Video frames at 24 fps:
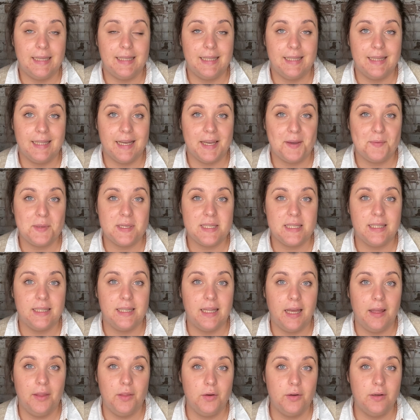tienda que he
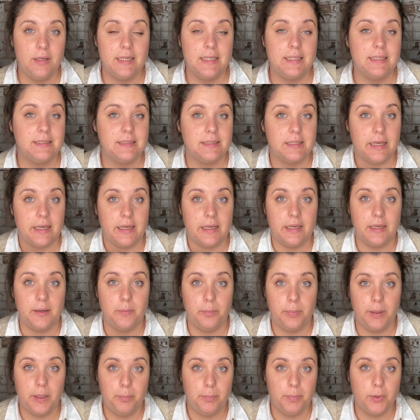visitado es eh,
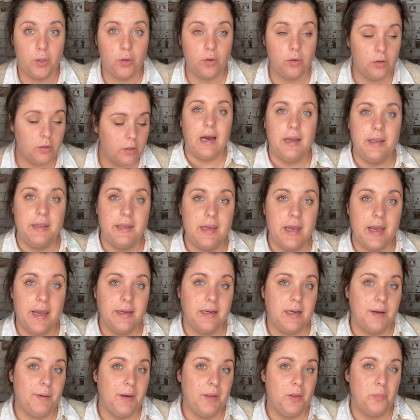Pepco. Allí he
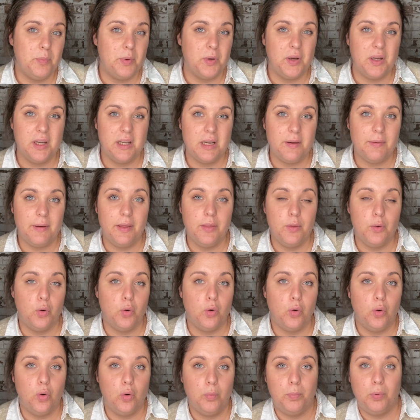grabado, pero he
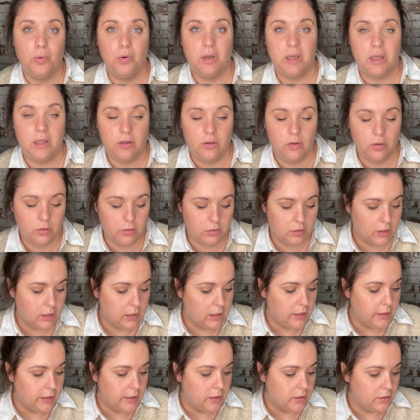grabado poquito.
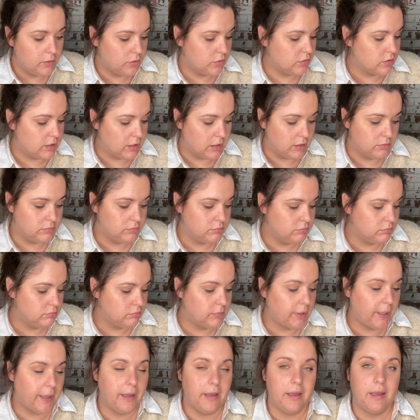No sé,
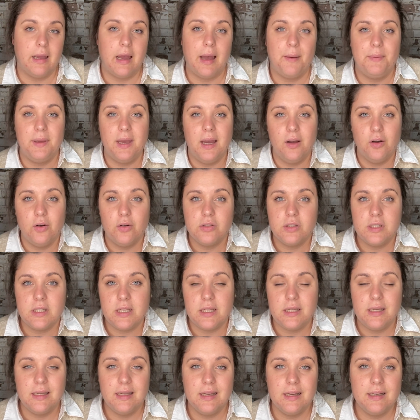eh, había
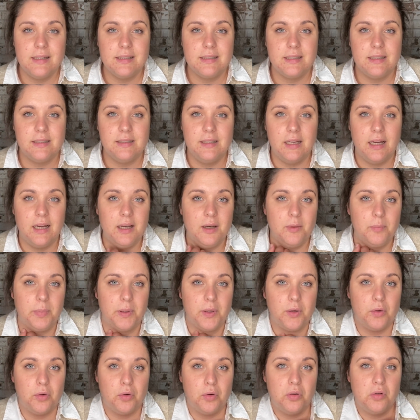cosillas y tal,
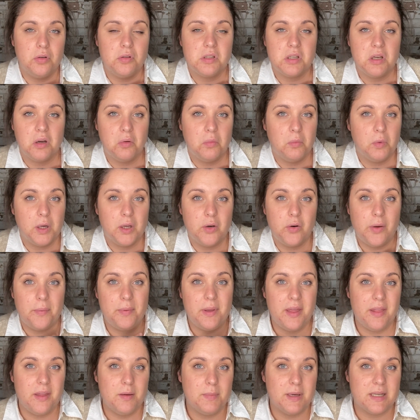pero no sé, como que no
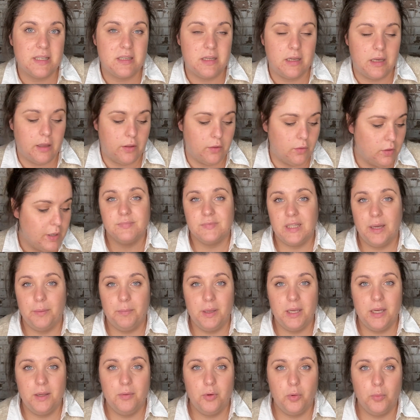había demasiado.
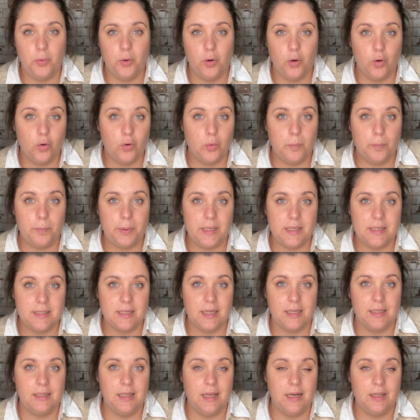También iba un poco con
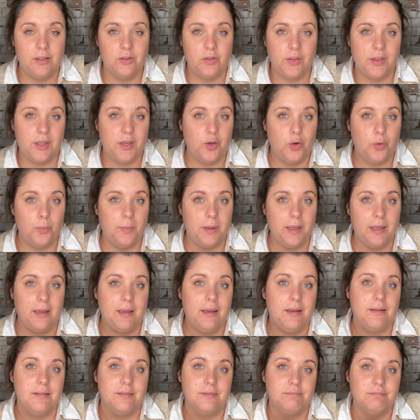prisa y tal, entonces no
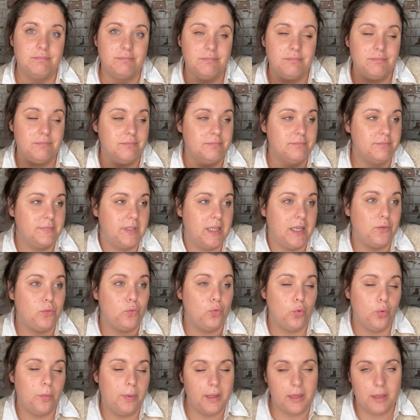me mm,
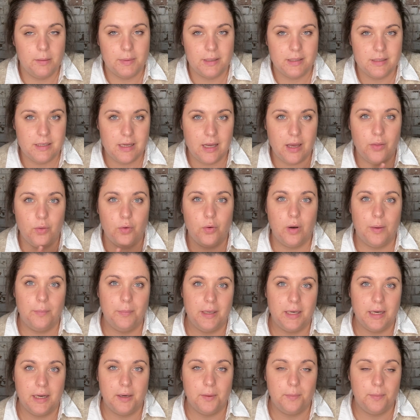detuve demasiado a
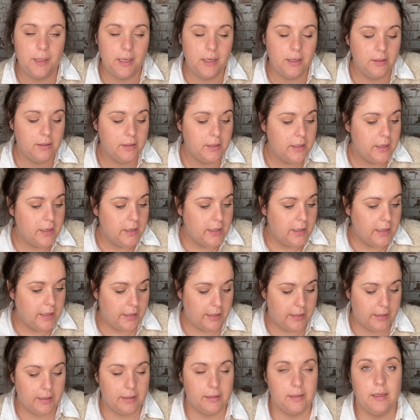mirar bien.
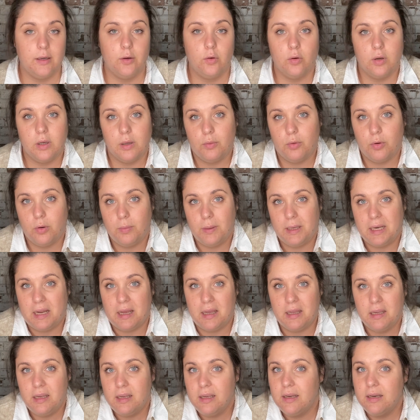Eh, tengo que volver a
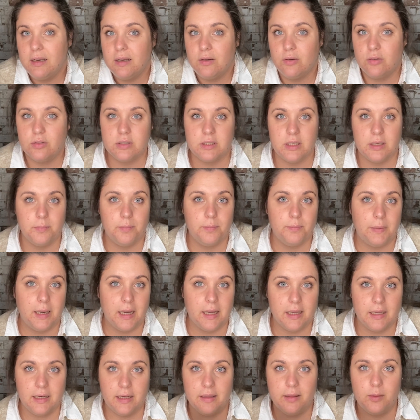ir, no sé, más
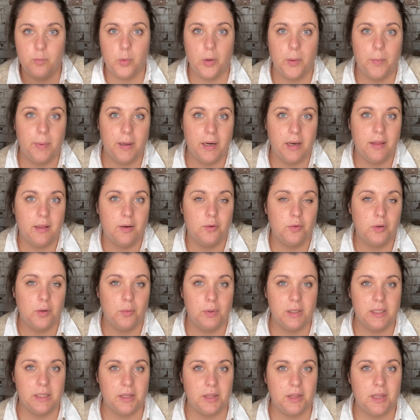que nada pues para dar una
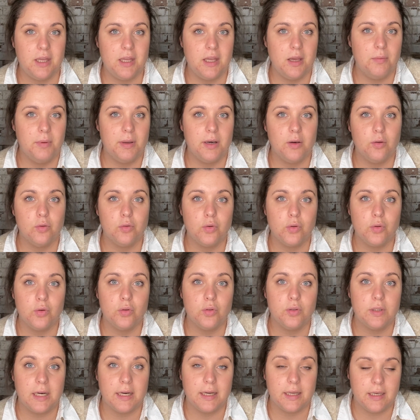vueltecilla y verlo
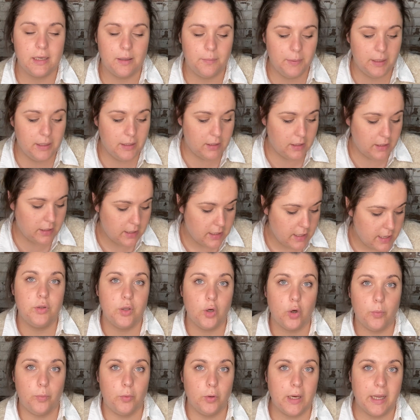todo tranquilamente.
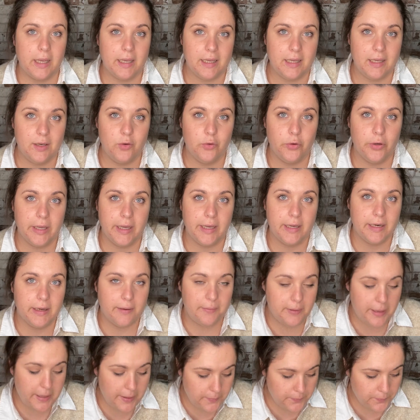Dejo por aquí lo que
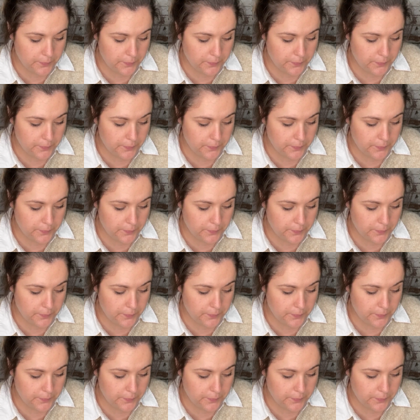grabé.